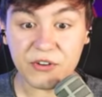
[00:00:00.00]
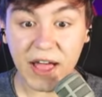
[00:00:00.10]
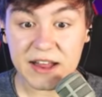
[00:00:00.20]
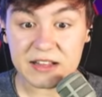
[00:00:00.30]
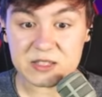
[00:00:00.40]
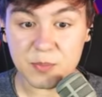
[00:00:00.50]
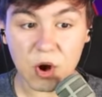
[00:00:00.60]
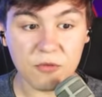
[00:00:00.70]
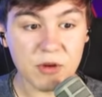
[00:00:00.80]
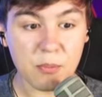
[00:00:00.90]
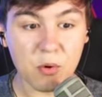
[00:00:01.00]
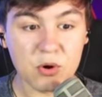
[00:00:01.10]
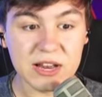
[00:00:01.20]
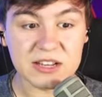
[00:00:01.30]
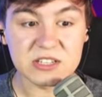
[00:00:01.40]
weil jetzt bekommen wir pro
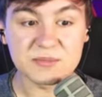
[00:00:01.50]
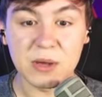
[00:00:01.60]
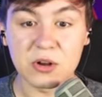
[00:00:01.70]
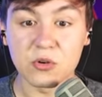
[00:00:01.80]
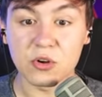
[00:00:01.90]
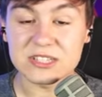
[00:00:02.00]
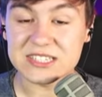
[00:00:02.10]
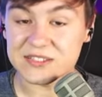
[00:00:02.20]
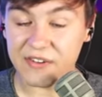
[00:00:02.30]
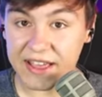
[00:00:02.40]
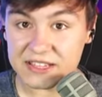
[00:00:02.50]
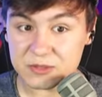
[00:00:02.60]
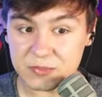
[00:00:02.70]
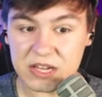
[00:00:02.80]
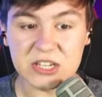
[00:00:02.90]
Klick nicht mehr nur noch 2
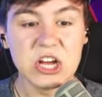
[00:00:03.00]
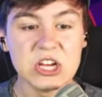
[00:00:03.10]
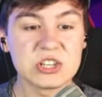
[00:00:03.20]
Speed,